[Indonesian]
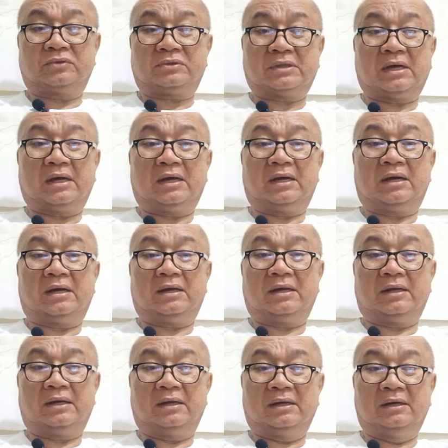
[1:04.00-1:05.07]
sta
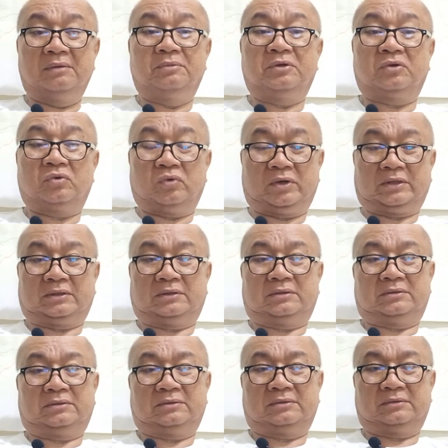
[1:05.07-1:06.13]
lebih kuat.
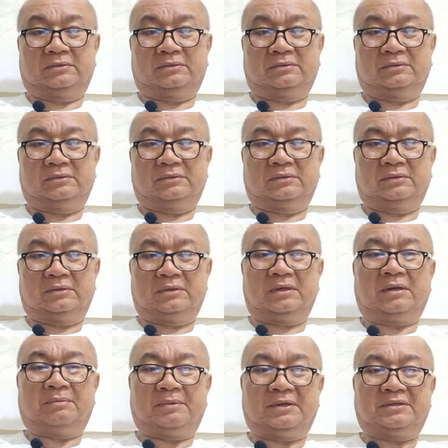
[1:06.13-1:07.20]

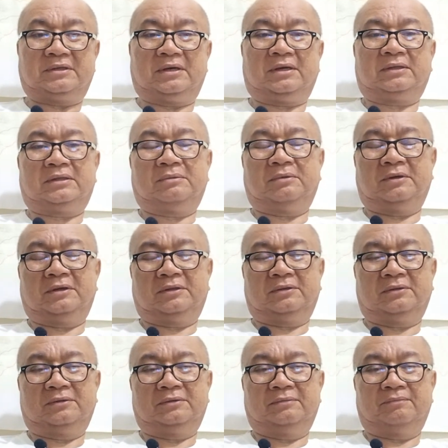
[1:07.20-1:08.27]
Kenapa saya kata begitu?